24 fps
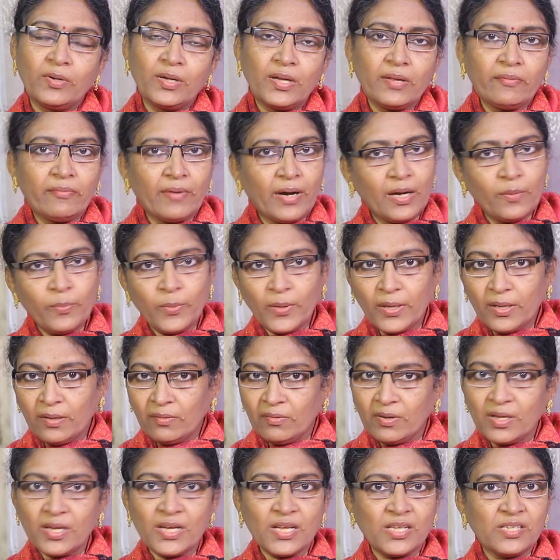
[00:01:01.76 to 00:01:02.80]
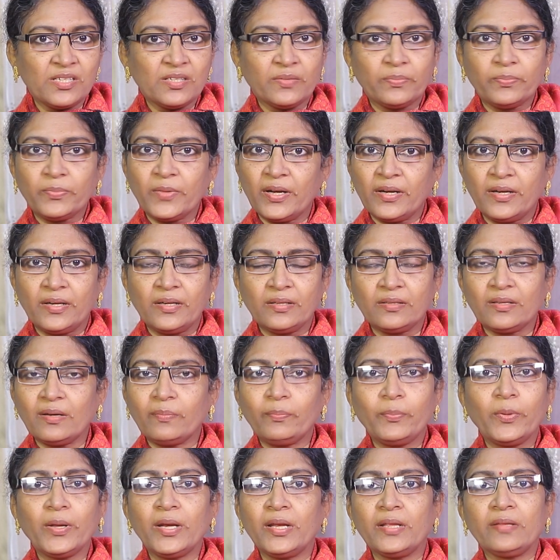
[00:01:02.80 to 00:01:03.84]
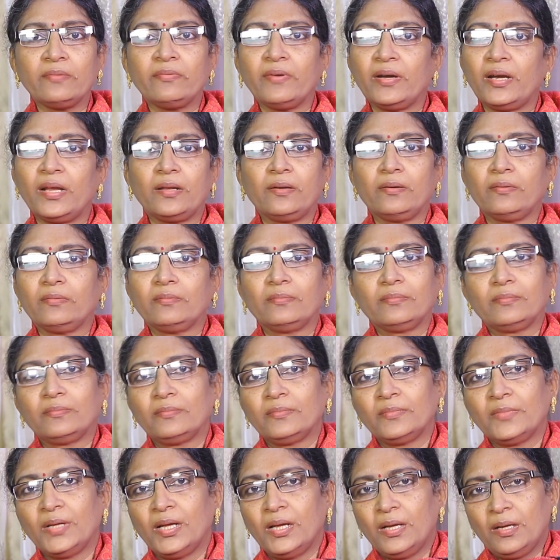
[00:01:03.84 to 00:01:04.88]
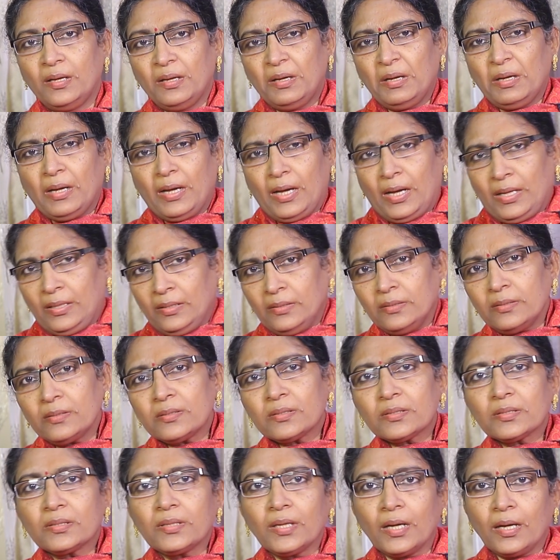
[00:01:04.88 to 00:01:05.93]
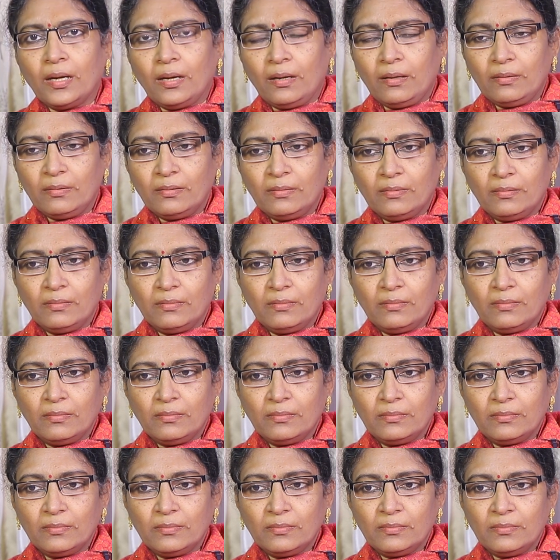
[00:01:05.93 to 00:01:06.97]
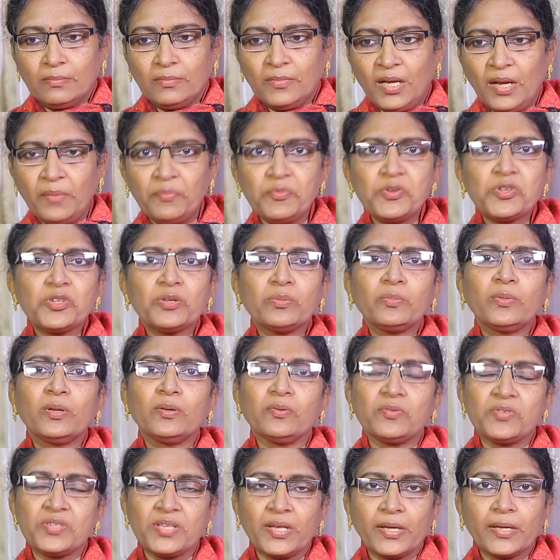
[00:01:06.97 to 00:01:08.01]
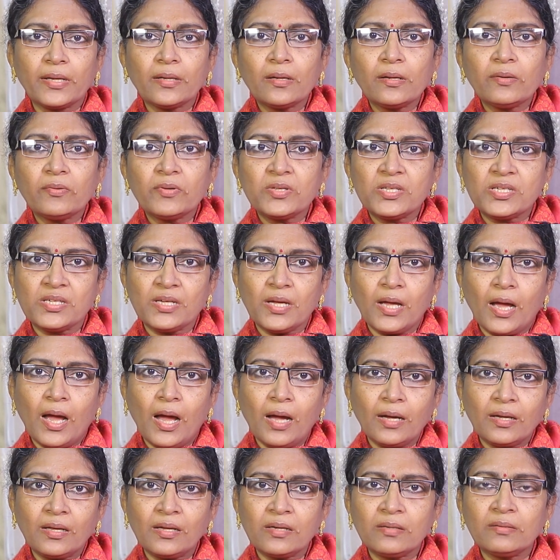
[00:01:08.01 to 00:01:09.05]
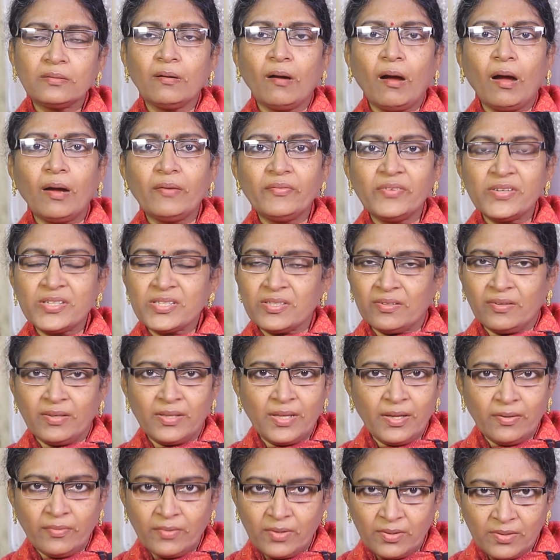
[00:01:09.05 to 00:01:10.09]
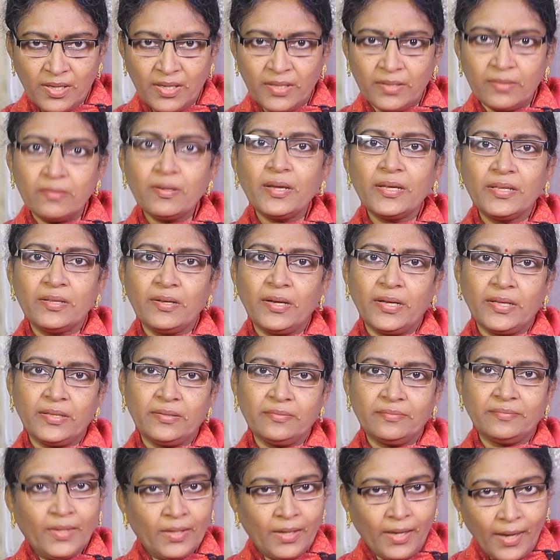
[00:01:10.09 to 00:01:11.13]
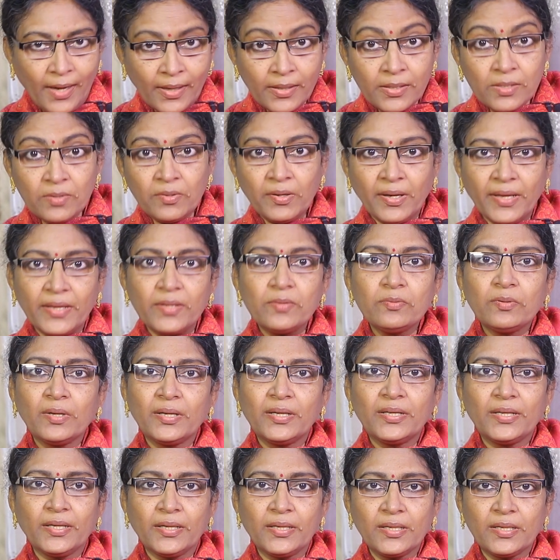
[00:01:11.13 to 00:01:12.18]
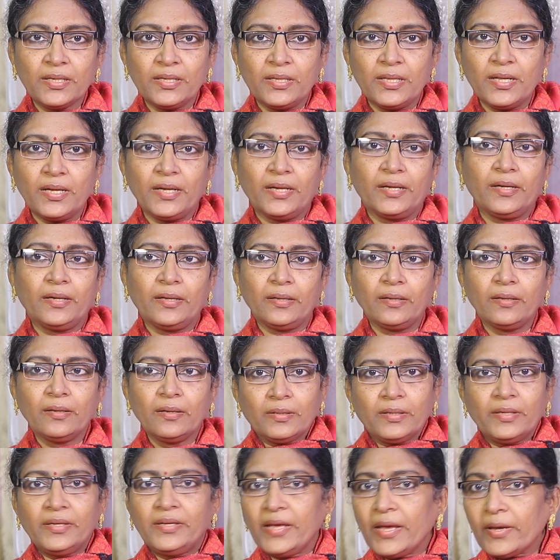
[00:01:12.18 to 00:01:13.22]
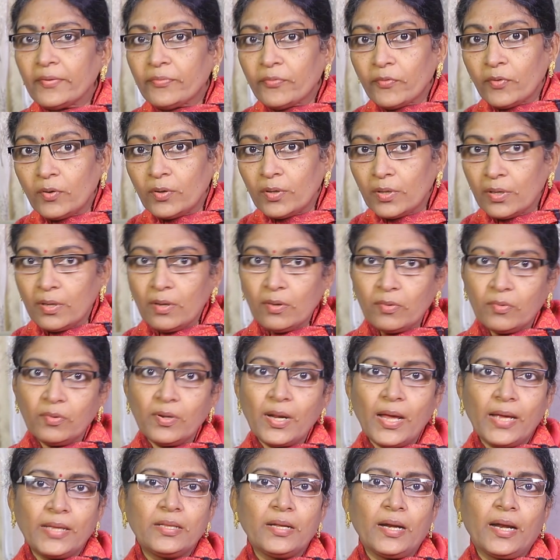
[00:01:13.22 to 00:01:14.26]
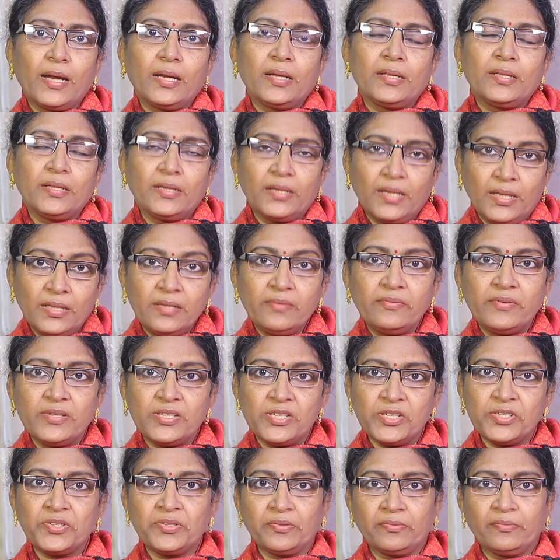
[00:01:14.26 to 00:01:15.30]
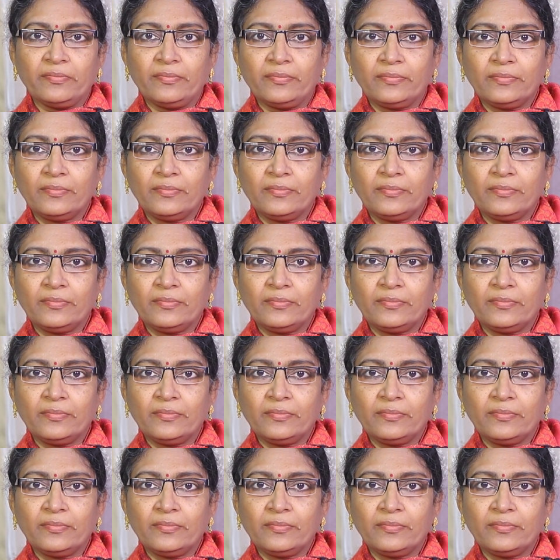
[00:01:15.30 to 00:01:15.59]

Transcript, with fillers: ఉంటే వాళ్ళ పేర్లు కూడా నేను చెప్తానండి తప్పే లేదు వీళ్ళలో అంత నిమిషంలో సెకండ్లో వచ్చే ఆగ్రహం ఆవేశం అదేమిటో తెలియదు ఐదు లేదు ఐదు లేదు అనటానికి ఇదేనండి ఏ ఫోల్డ్లో కూడా ఐదు రాలేదండి అది విశేషం